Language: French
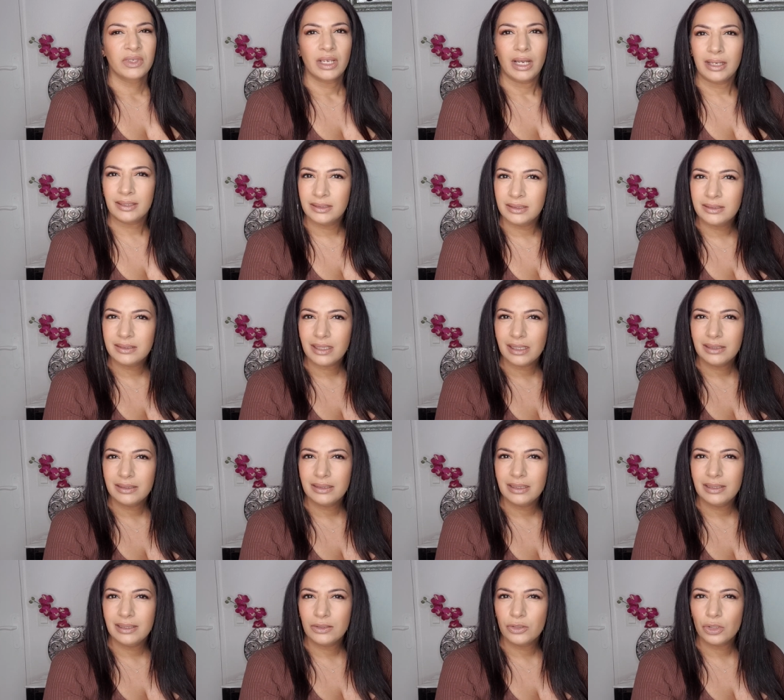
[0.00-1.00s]
acide
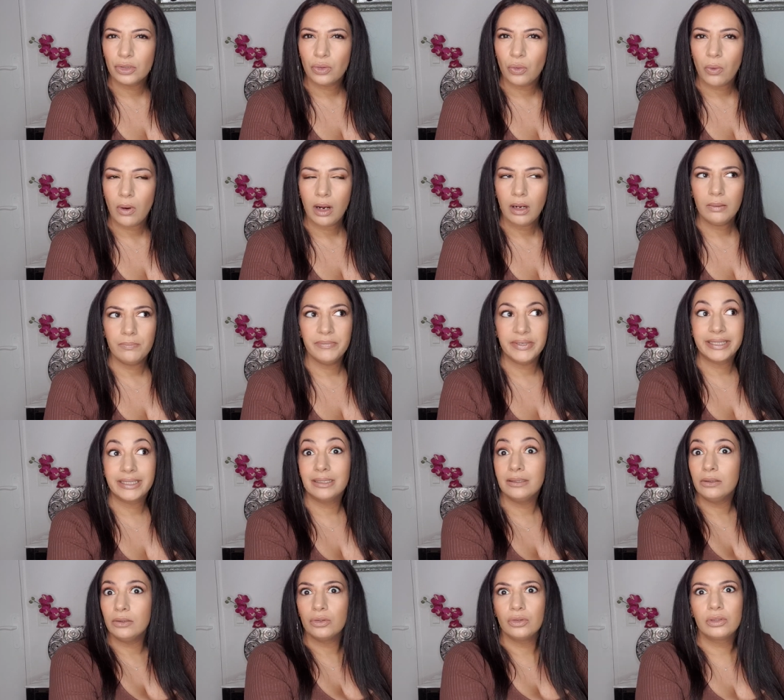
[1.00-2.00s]
salicylique je crois, mais
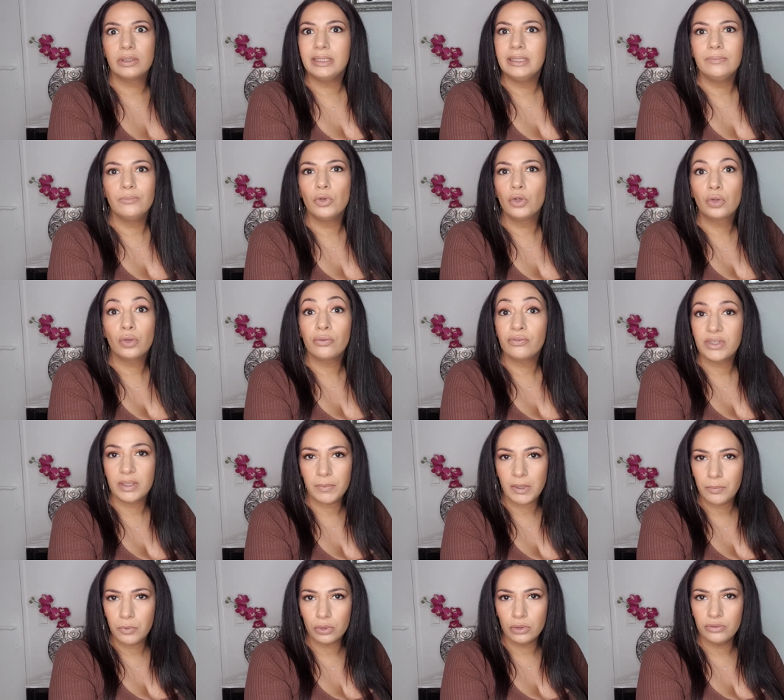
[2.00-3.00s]
qui ne me convenait
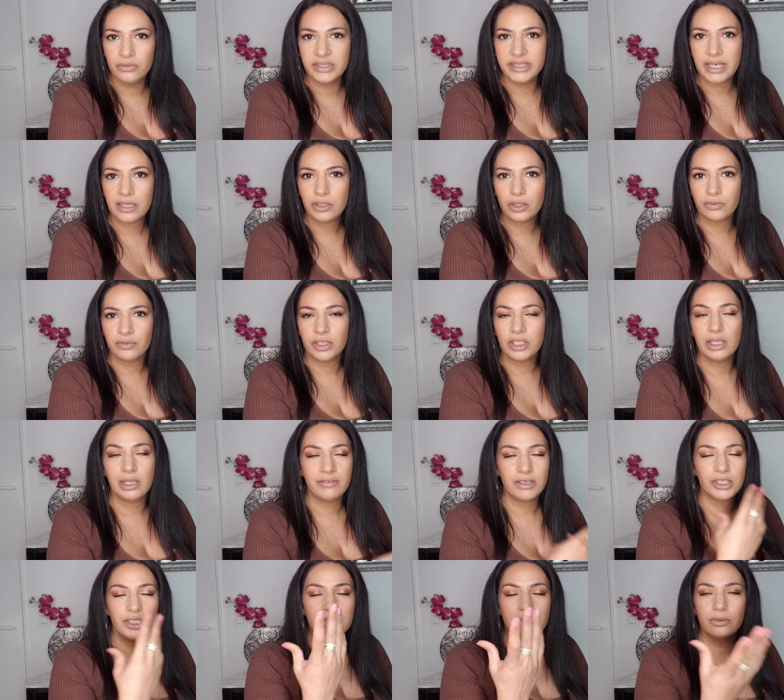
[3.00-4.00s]
pas pour le visage, en fait je
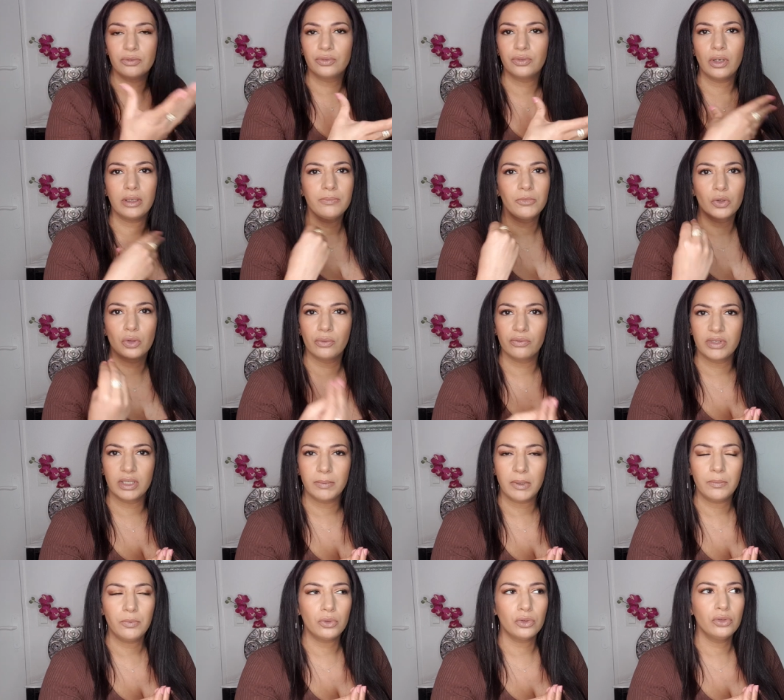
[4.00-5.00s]
l'avais acheté une fois, il ne me convenait
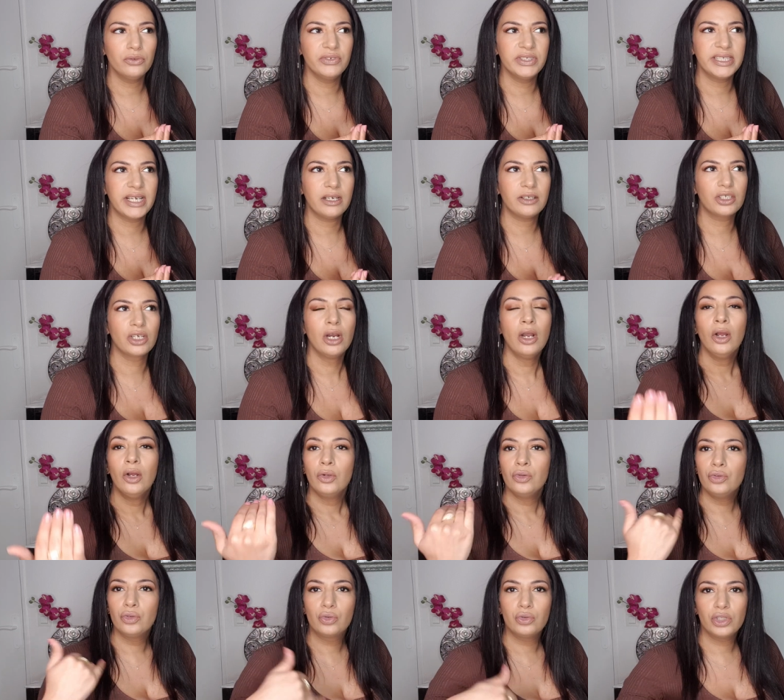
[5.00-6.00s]
pas pour le visage,
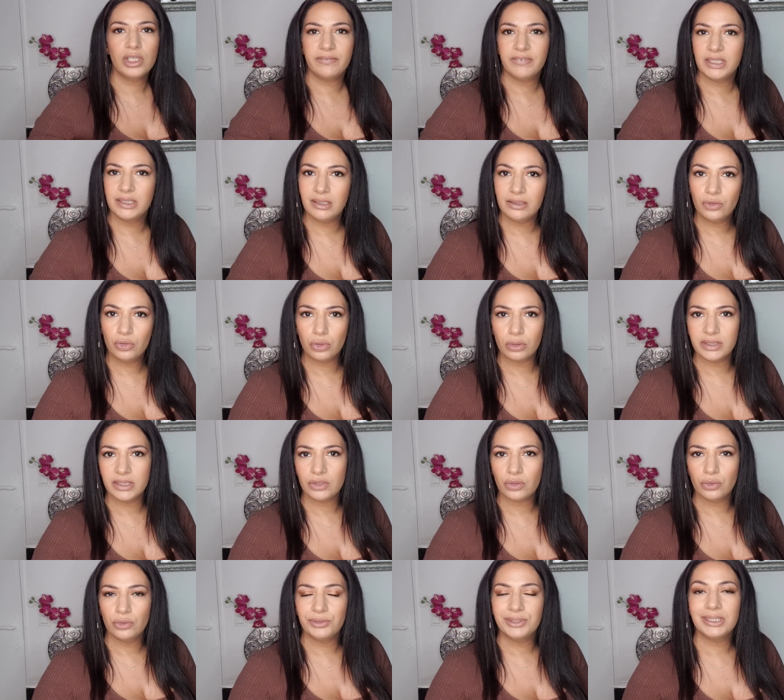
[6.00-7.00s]
du coup j'avais détourné
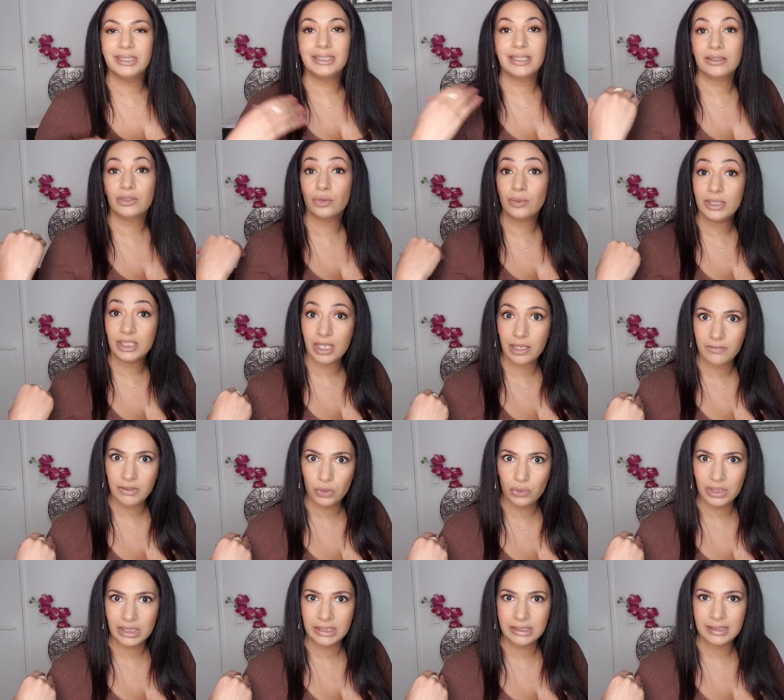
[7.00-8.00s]
son utilisation et je l'avais
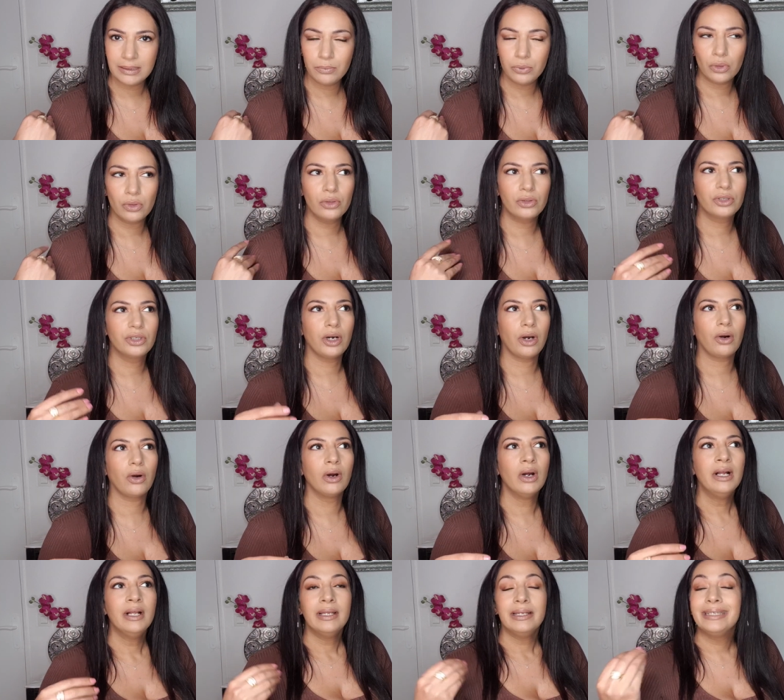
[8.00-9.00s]
utilisé pour le
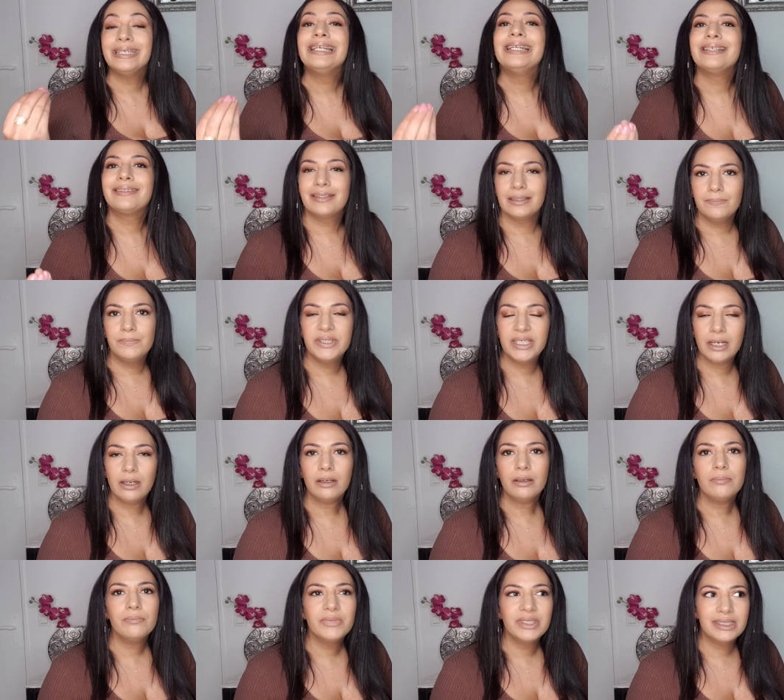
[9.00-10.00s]
corps. Il était
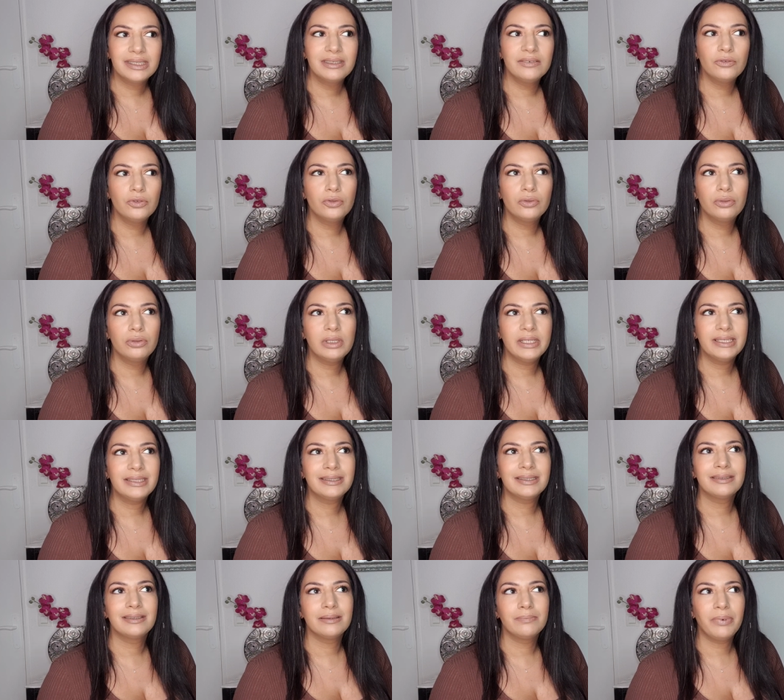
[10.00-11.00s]
bien, mais si vous voulez,
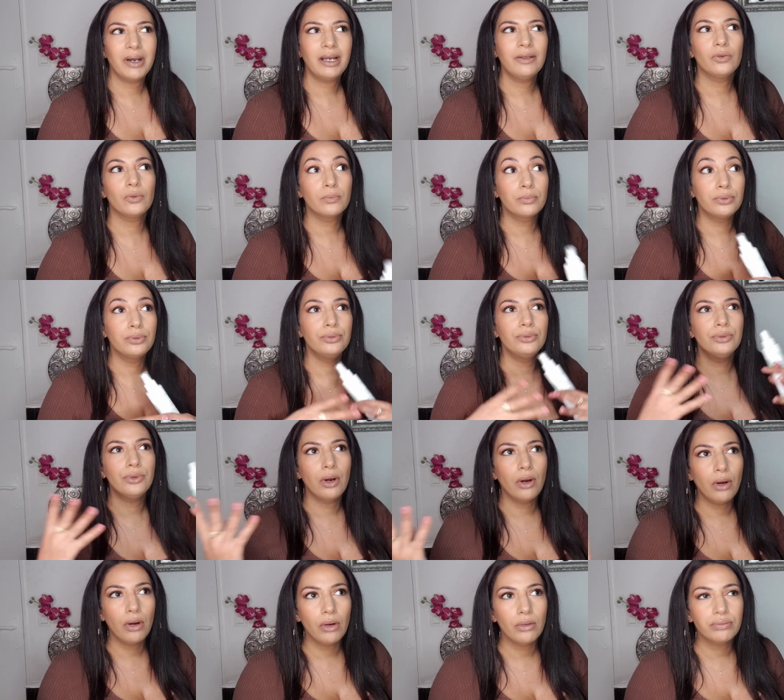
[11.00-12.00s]
c'était pas non plus...
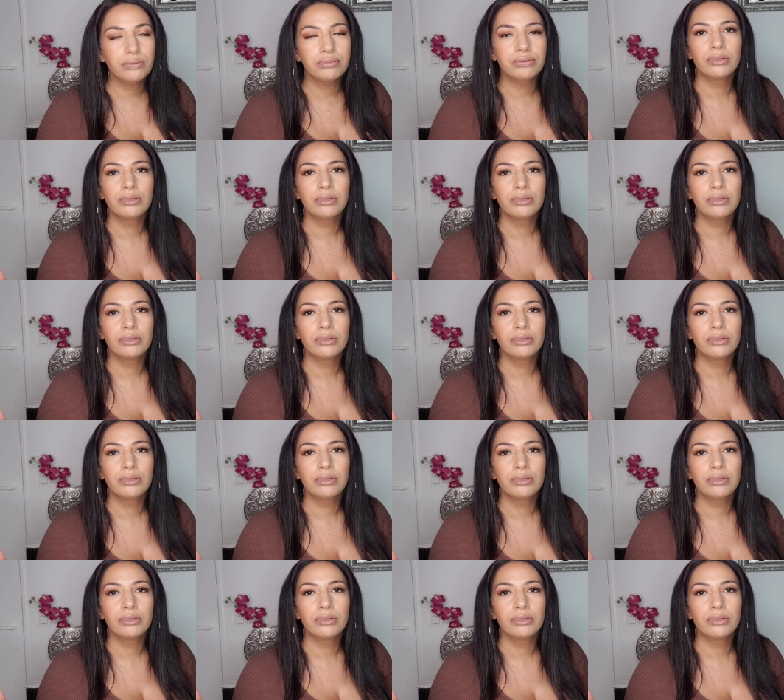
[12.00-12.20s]
Euh,